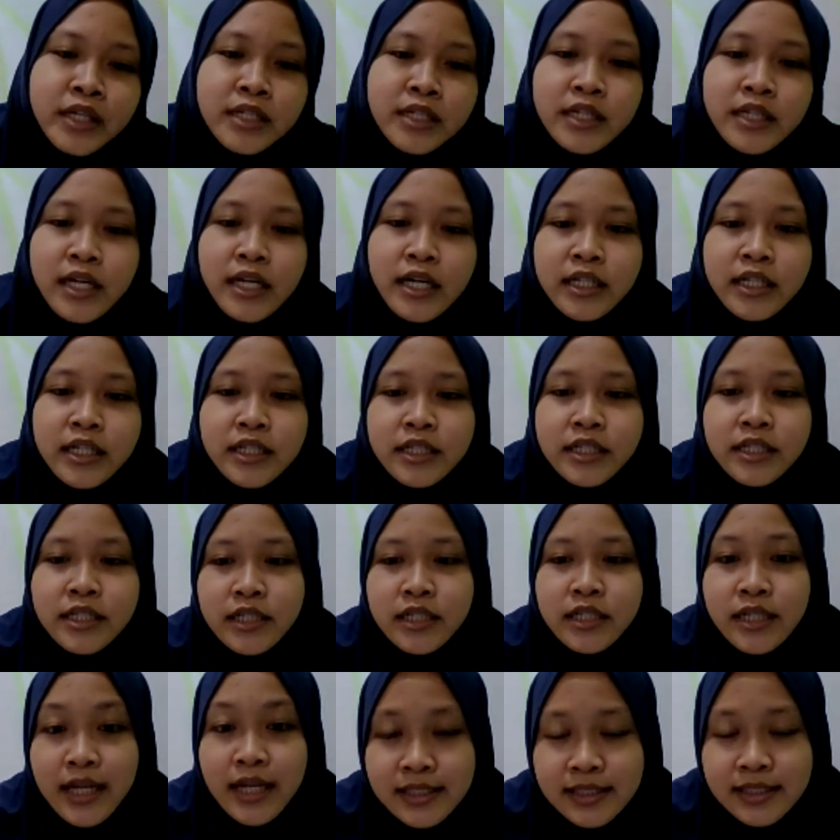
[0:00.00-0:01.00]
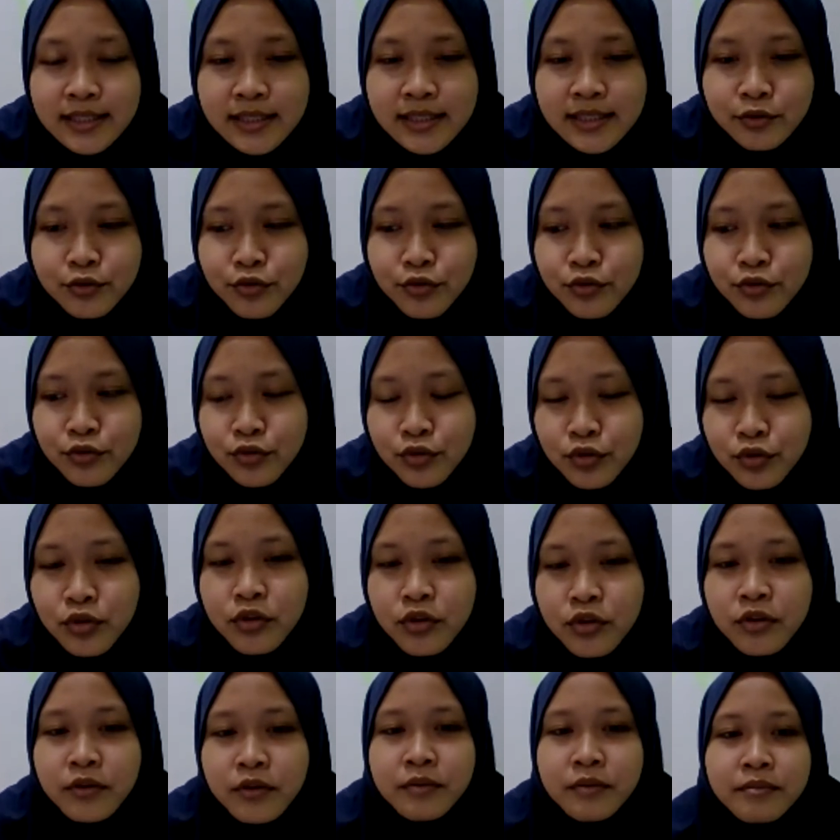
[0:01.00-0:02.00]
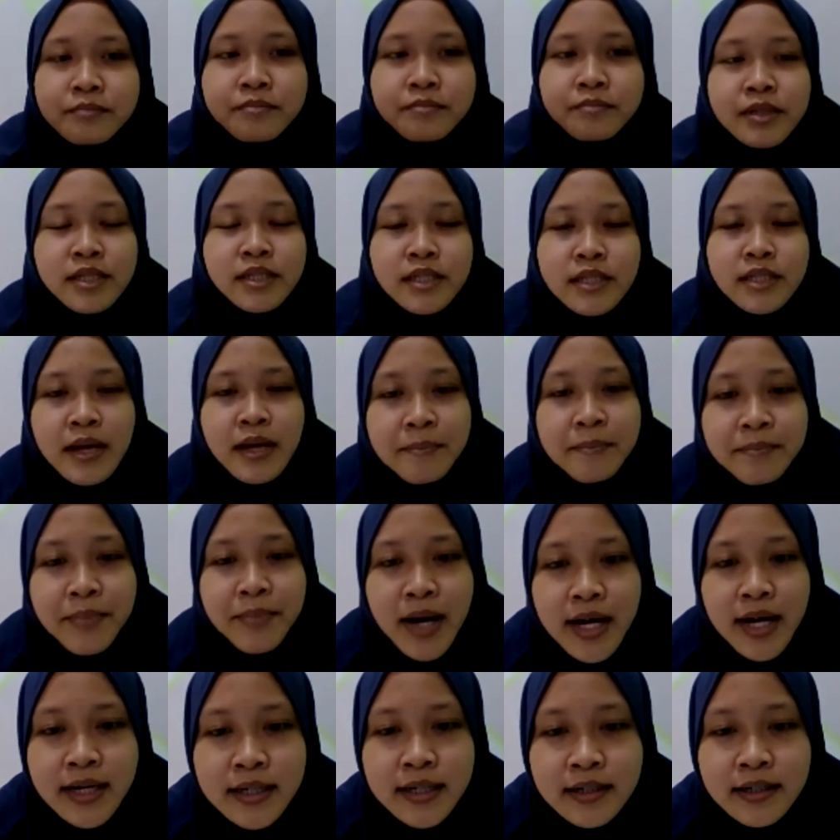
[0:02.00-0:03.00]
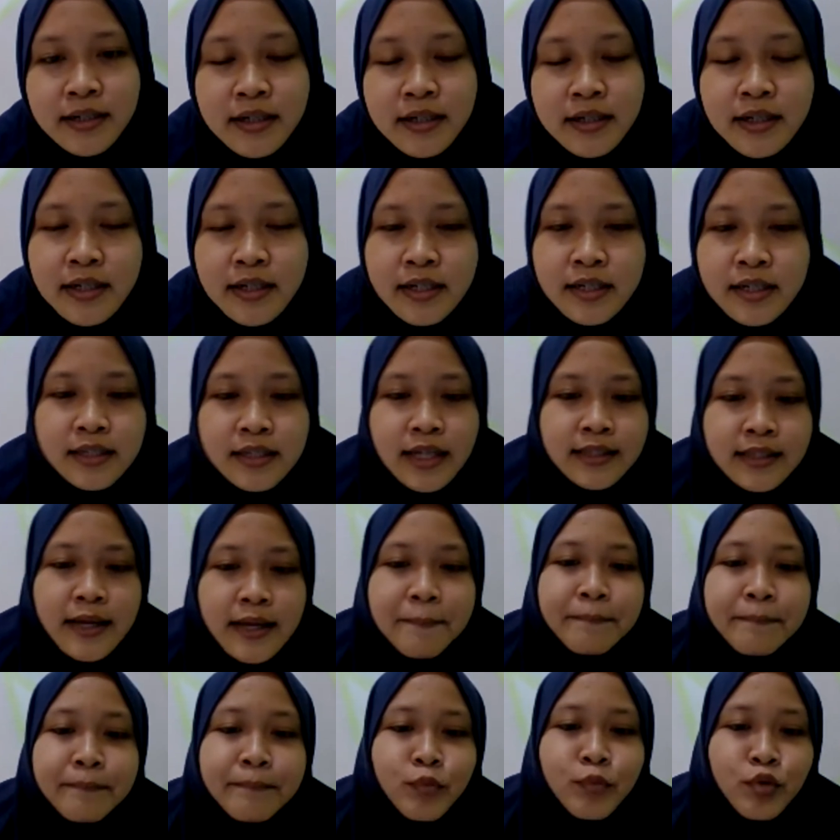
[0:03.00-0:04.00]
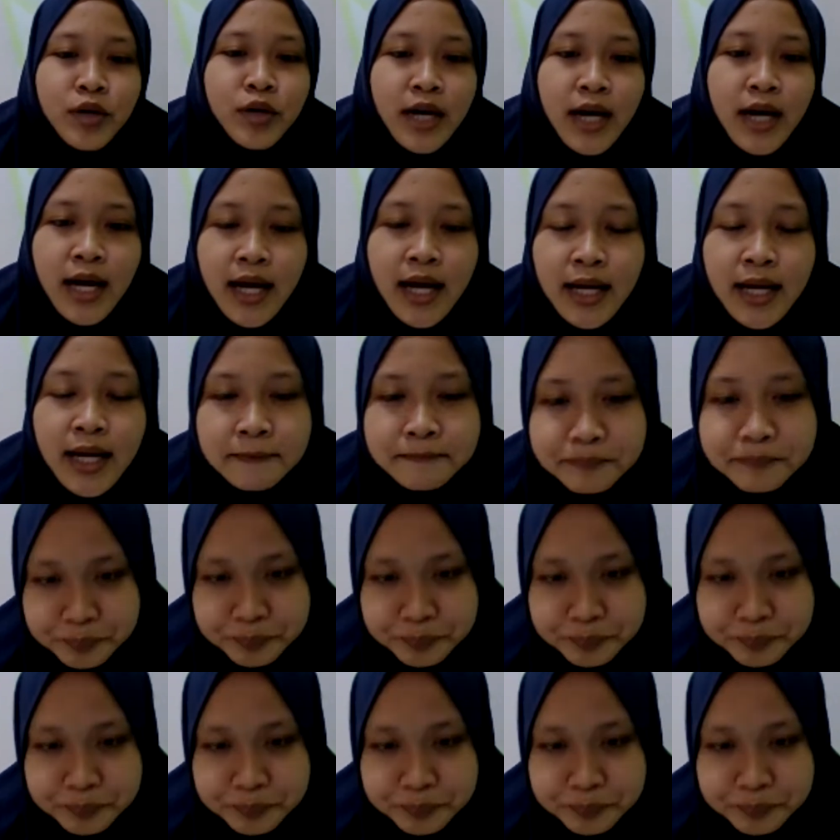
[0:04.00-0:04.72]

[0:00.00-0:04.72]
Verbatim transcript: dari dinas untuk persiapan tatap muka